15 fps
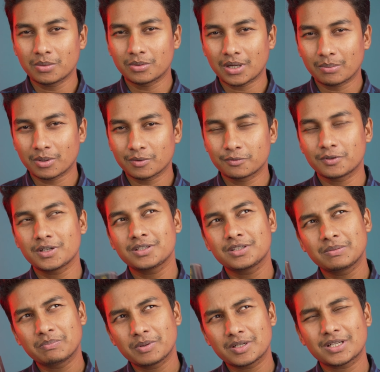এবং আমার ফার্স্ট
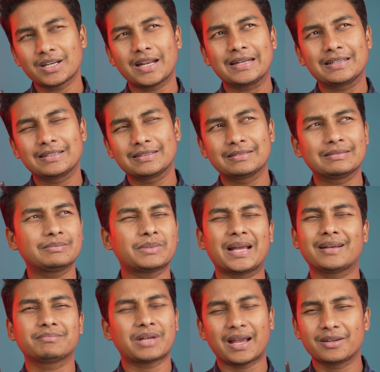ইমপ্রেশন
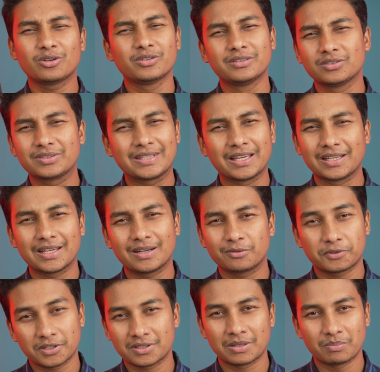আই ডোন্ট থিঙ্ক এটা
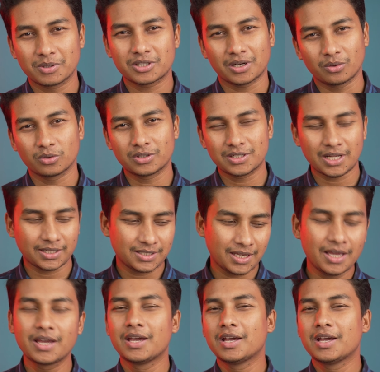ফার্স্ট ইমপ্রেশন হতে যাচ্ছে